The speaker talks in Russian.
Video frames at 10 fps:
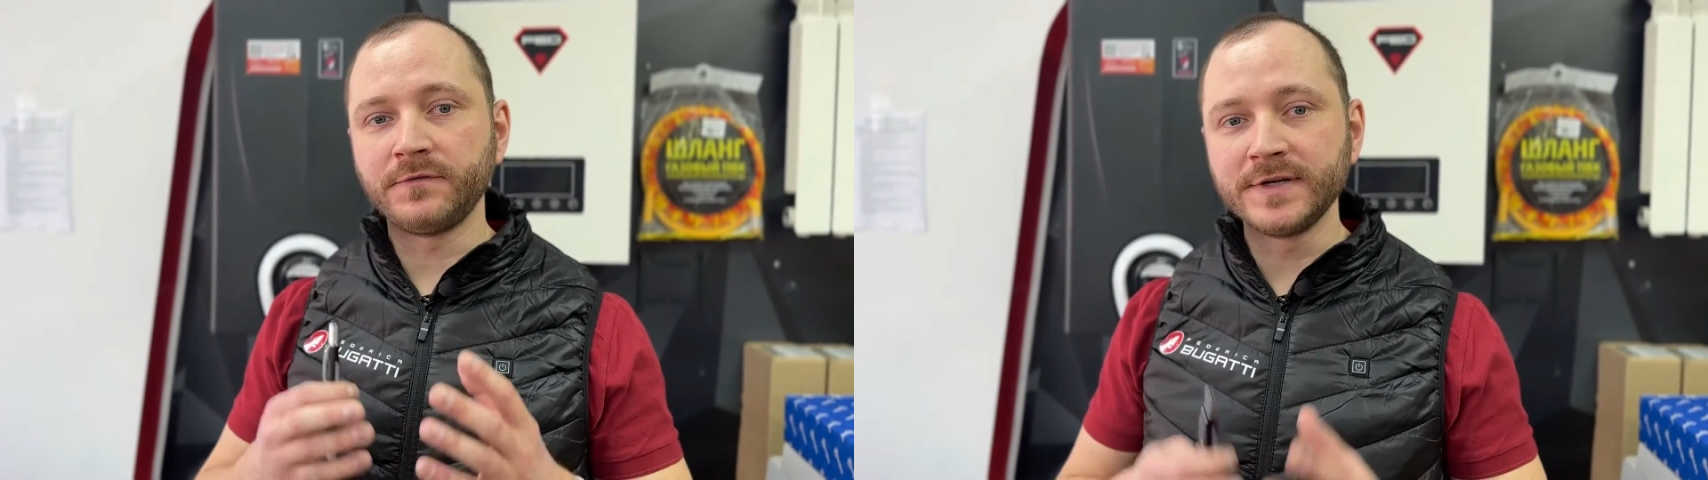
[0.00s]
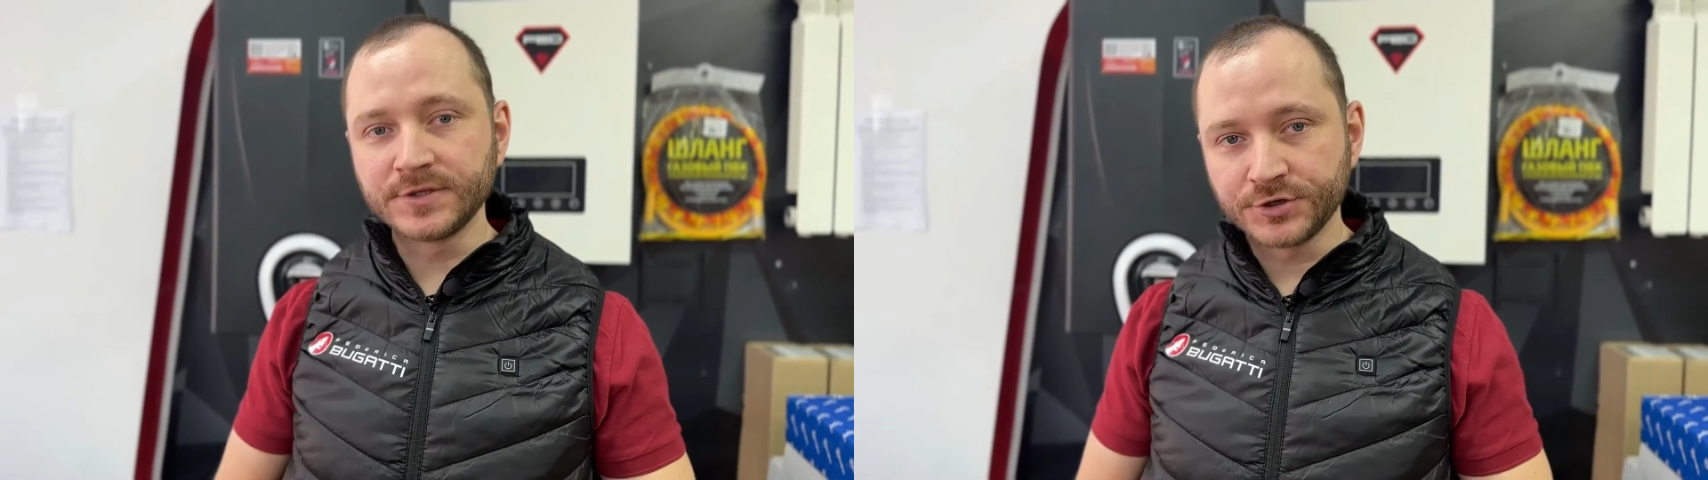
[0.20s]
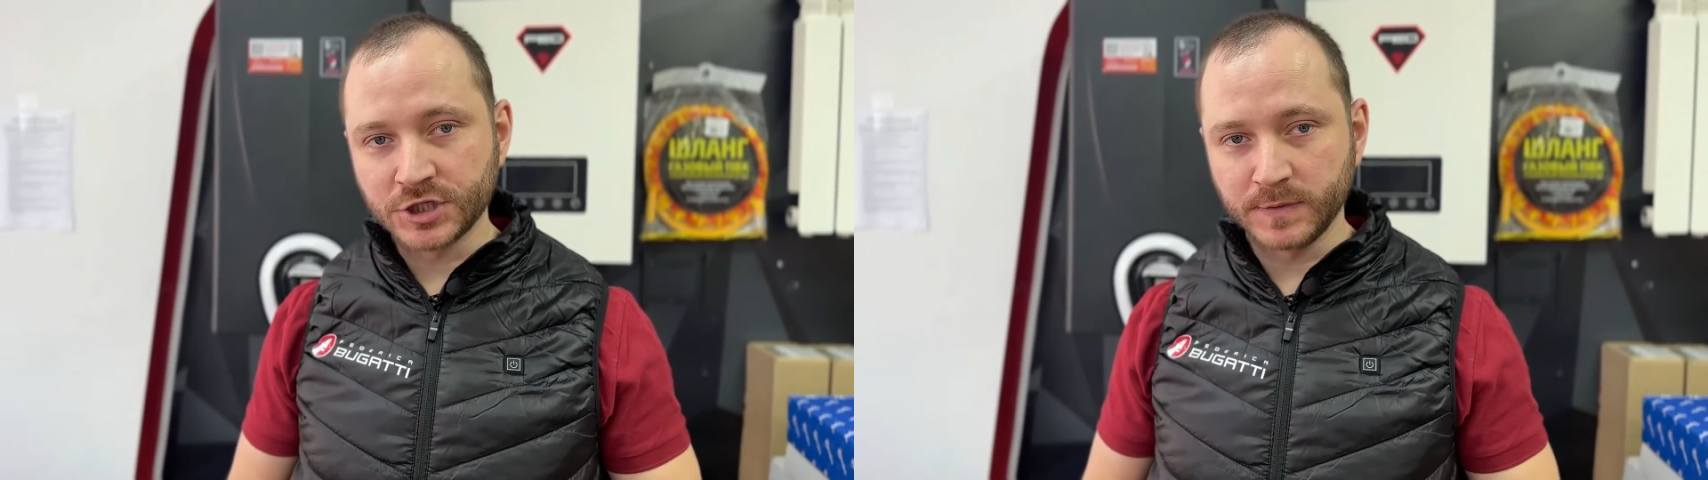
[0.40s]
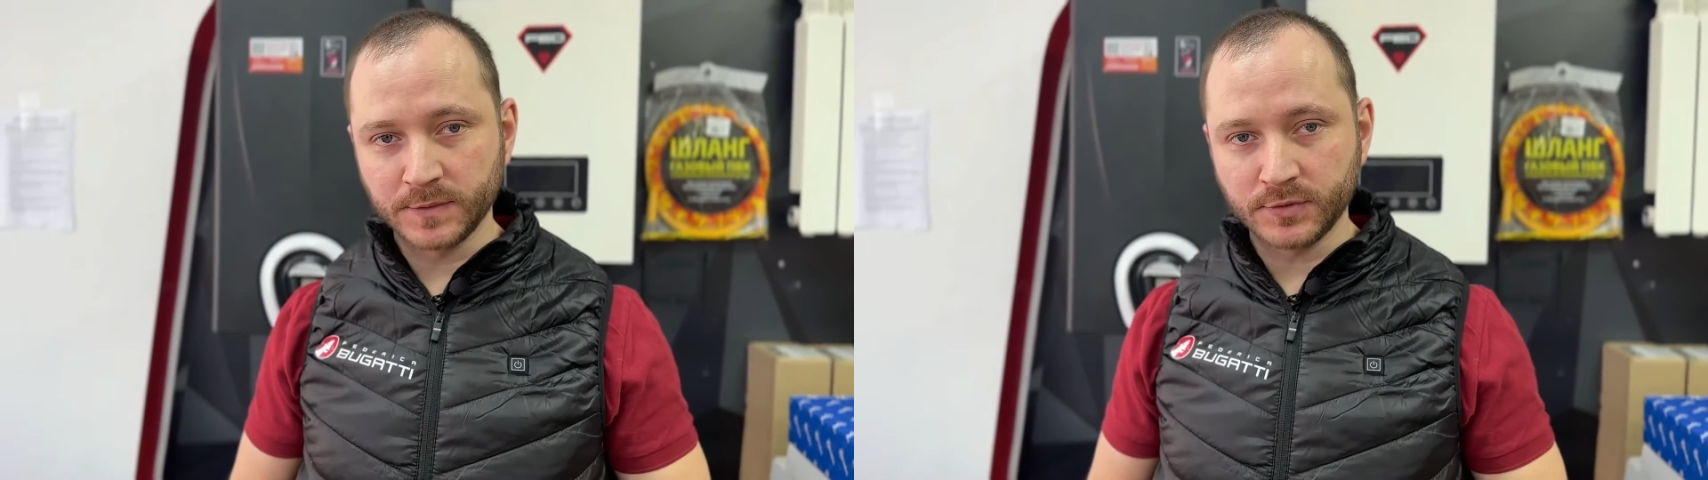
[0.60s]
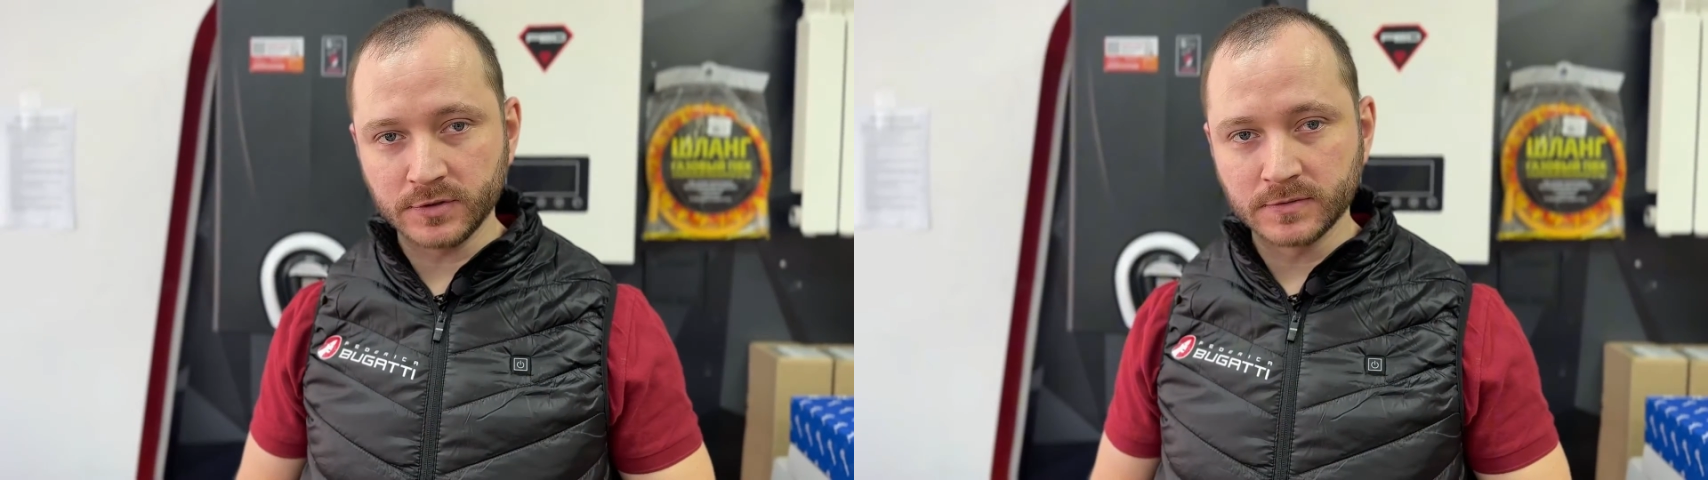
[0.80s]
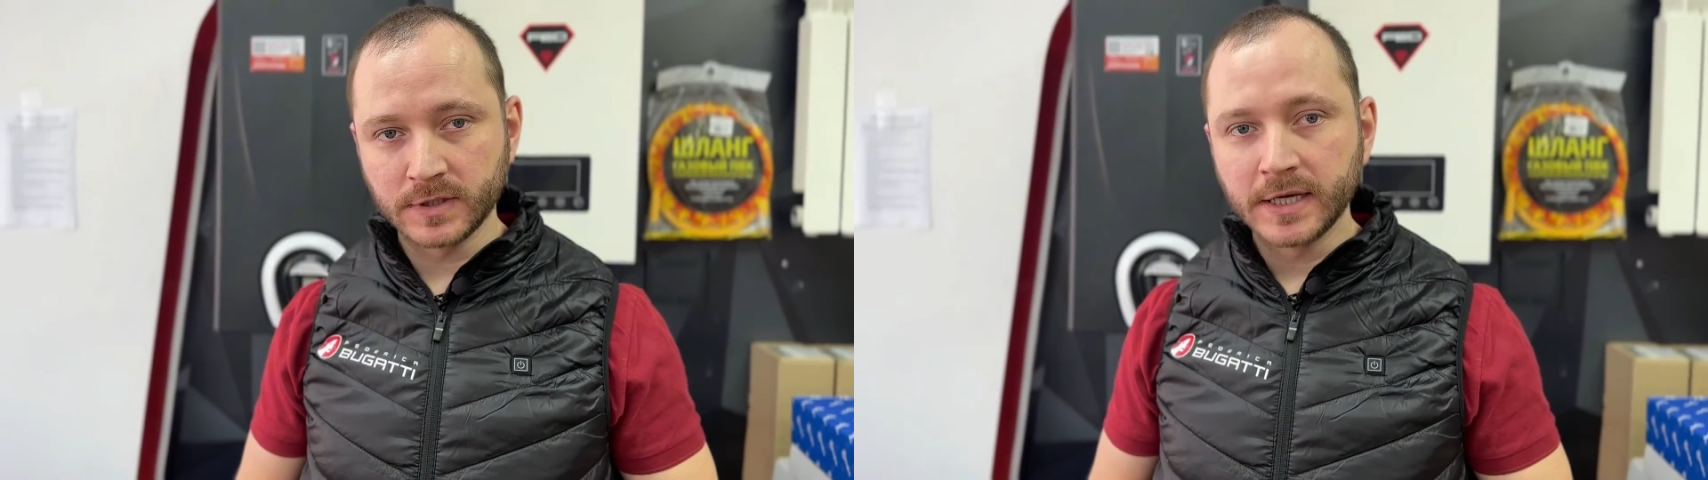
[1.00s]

водяной теплый пол,